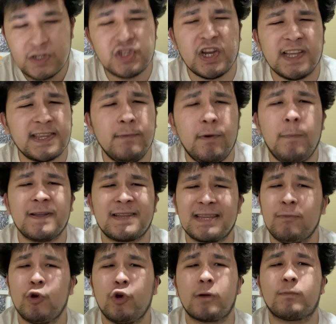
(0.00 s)
Çatlama
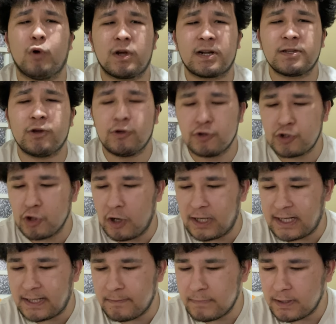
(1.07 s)
patlama yok bu arada onu
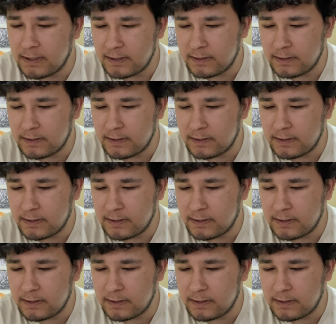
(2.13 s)
söyleyeyim.